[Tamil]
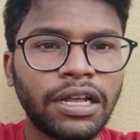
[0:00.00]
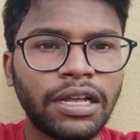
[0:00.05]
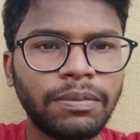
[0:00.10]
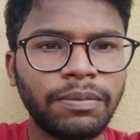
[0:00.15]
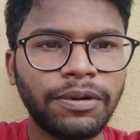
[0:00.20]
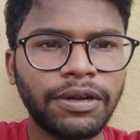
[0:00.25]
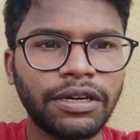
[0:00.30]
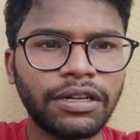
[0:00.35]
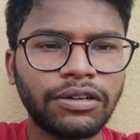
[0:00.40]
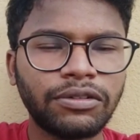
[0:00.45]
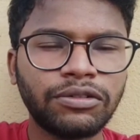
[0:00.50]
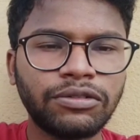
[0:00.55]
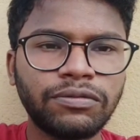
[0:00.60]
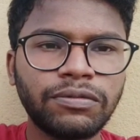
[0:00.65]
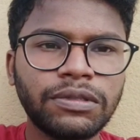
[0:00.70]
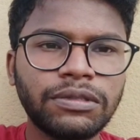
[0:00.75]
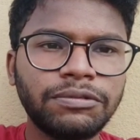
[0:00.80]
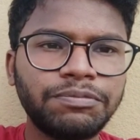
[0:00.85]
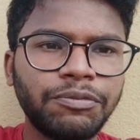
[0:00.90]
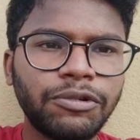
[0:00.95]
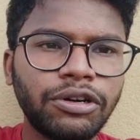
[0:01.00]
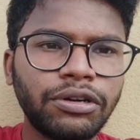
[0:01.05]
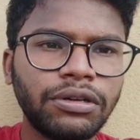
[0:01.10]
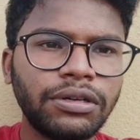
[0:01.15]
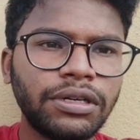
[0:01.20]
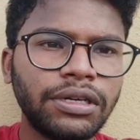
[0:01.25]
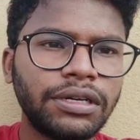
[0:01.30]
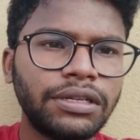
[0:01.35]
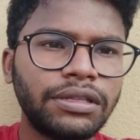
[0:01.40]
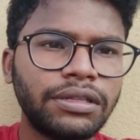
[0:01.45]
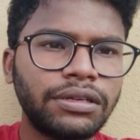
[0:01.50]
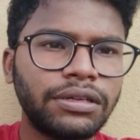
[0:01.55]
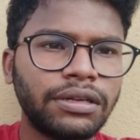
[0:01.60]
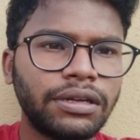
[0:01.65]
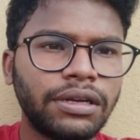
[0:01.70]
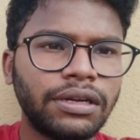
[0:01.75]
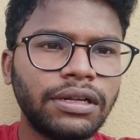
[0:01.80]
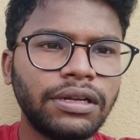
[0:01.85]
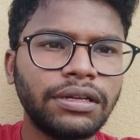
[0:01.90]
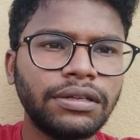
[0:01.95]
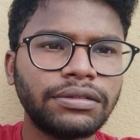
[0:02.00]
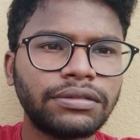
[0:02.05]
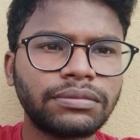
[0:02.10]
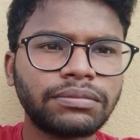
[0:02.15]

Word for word: இப்போ நீங்கள் ஒரு சுவிட்ச் போர்டுன்னு எடுத்துக்கிட்டாலே